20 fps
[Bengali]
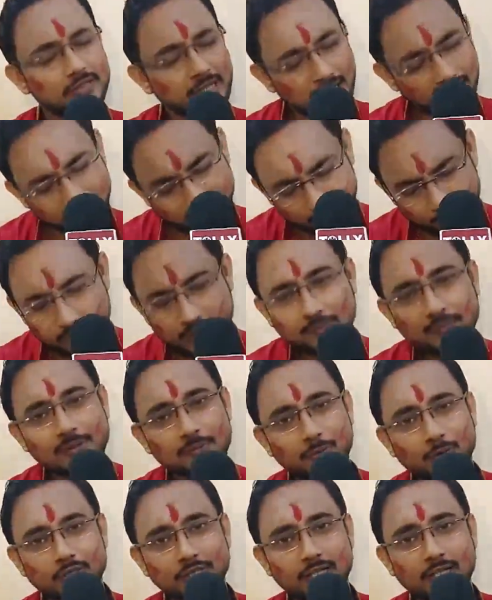সারাক্ষণ
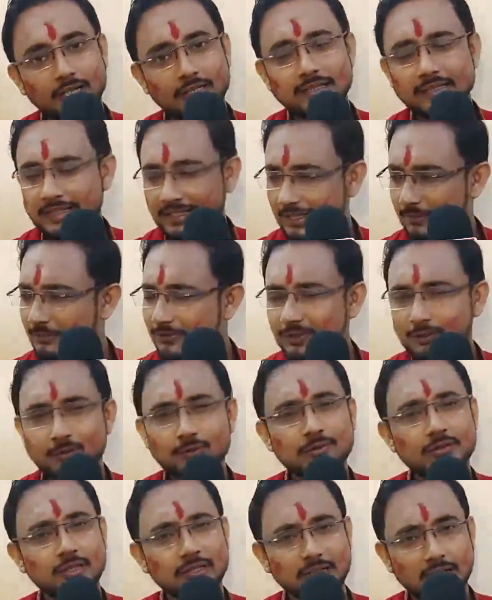আমরা মজায় আছি চেঁচামেচি
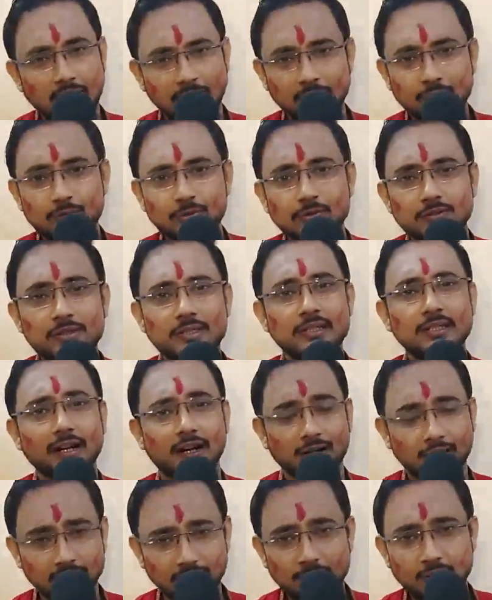করছি গান করছি
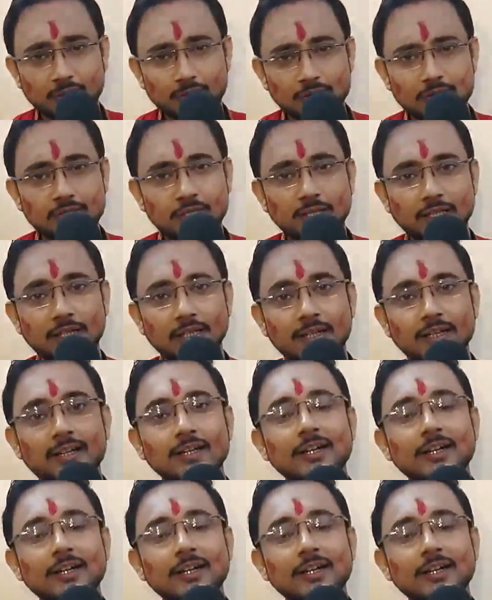খাওয়া দাওয়া করছি